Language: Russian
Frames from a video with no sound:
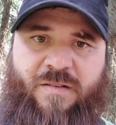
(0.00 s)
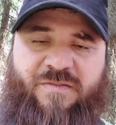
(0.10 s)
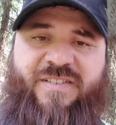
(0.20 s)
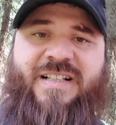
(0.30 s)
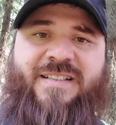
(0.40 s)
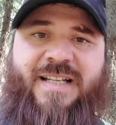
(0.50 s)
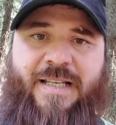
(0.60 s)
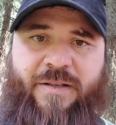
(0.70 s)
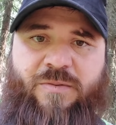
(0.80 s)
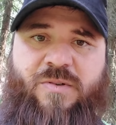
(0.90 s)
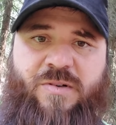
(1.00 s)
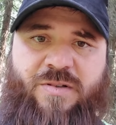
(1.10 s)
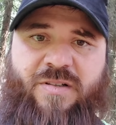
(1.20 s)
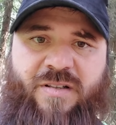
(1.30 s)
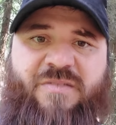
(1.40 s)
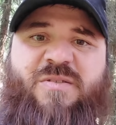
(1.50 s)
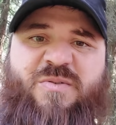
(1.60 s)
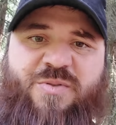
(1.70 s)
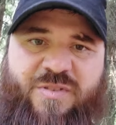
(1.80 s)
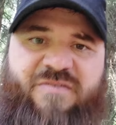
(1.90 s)
в гортане у кошки, его
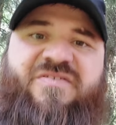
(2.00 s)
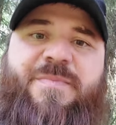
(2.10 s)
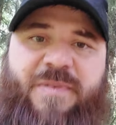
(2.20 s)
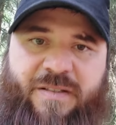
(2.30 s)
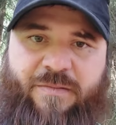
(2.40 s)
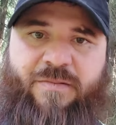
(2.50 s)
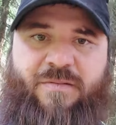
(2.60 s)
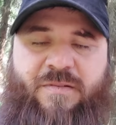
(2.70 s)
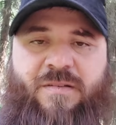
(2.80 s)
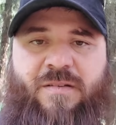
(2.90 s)
нужно выплюнуть,